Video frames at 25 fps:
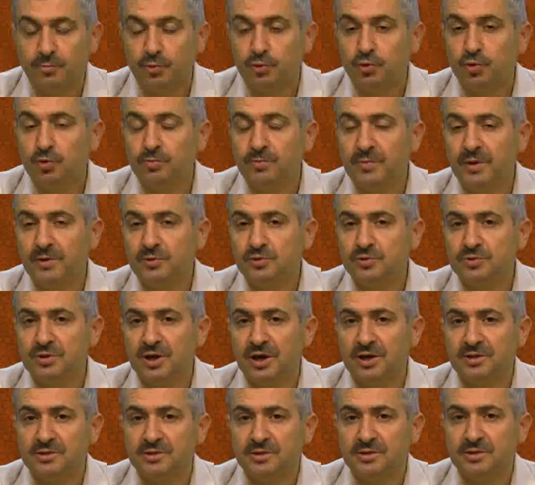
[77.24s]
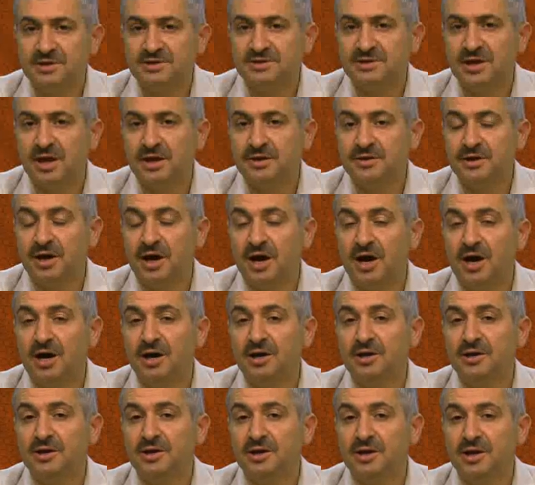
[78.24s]
Bütün mevcudat lisan
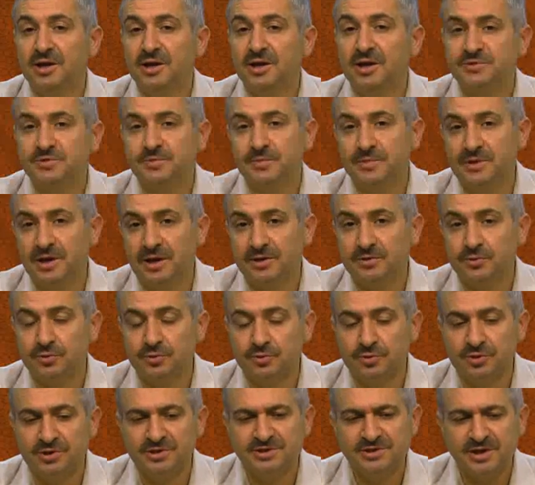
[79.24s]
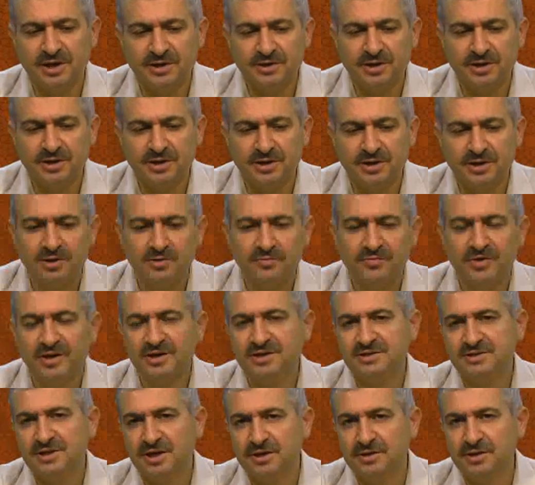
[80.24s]
hal ile Bismillah diyor. lisan hal
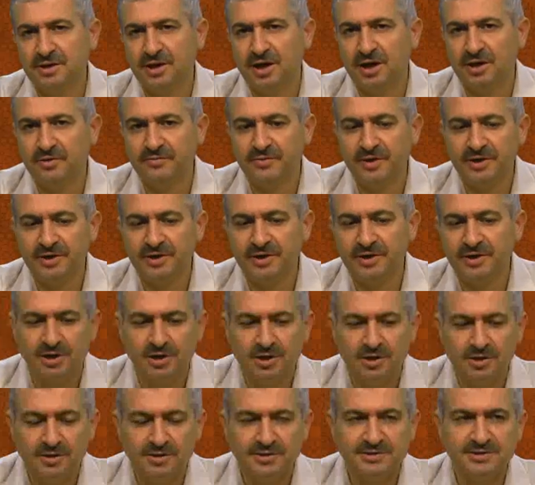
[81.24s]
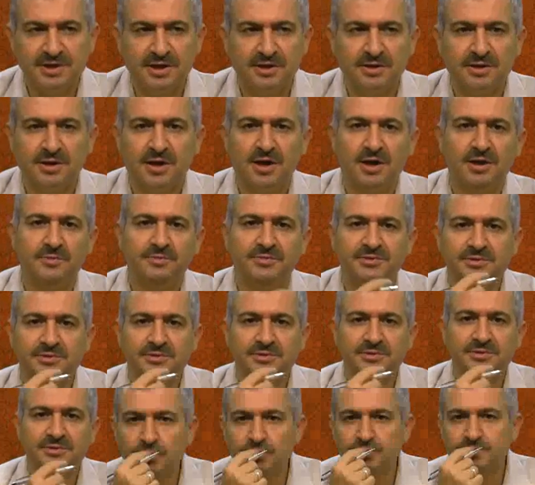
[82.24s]
ve lisan kal var. lisan kal
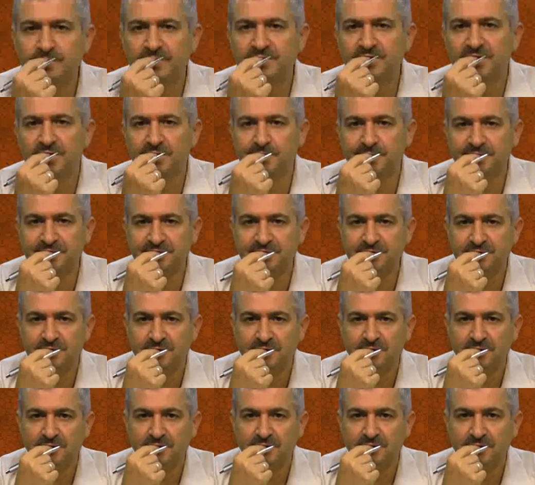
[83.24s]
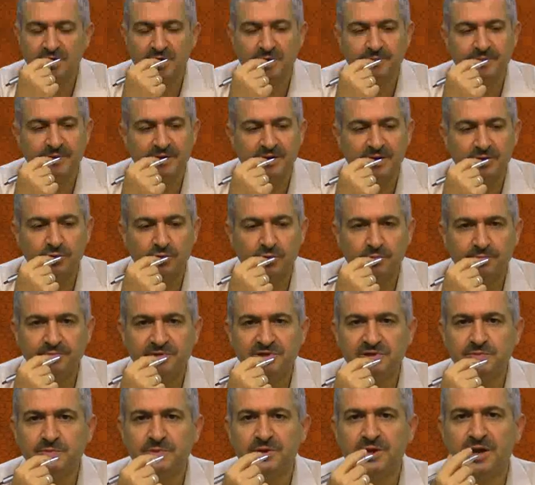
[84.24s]
bizim konuşma dilimiz. Yani ben ne
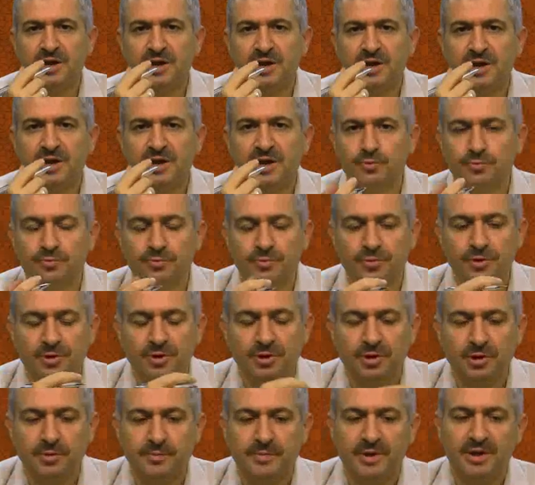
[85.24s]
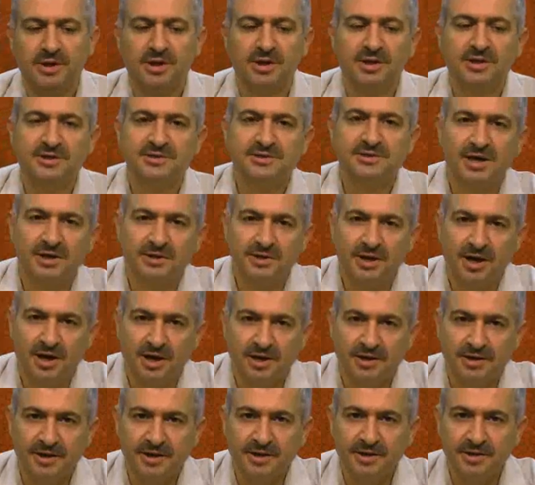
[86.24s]
diyorum? Bismillah diyorum. Peki lisan
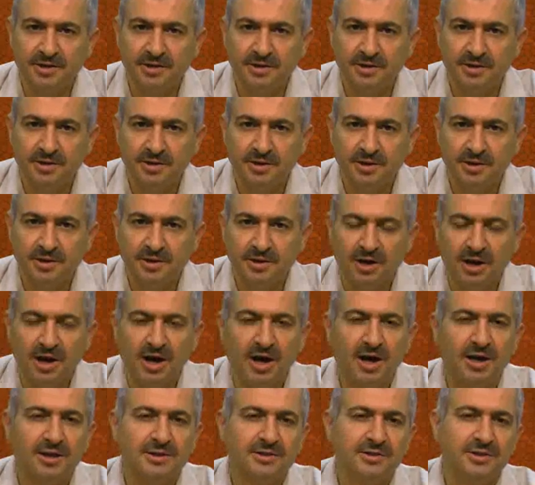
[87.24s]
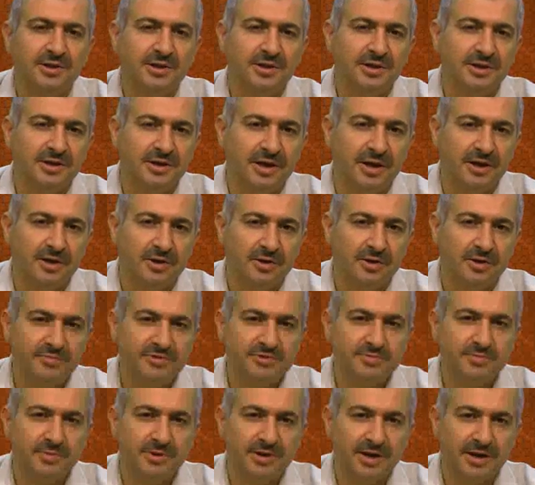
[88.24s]
hal ne? Hal diliyle
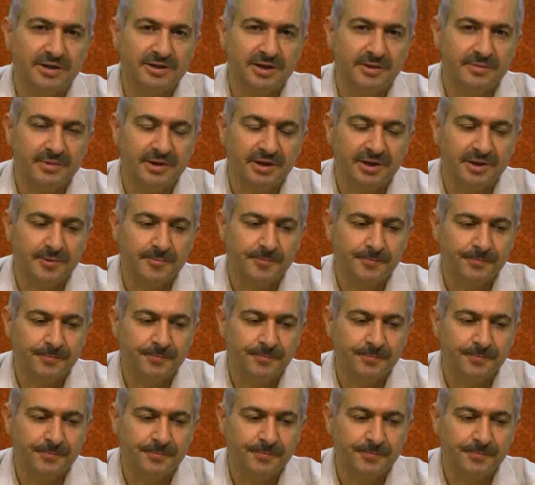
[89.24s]
Bismillah demek.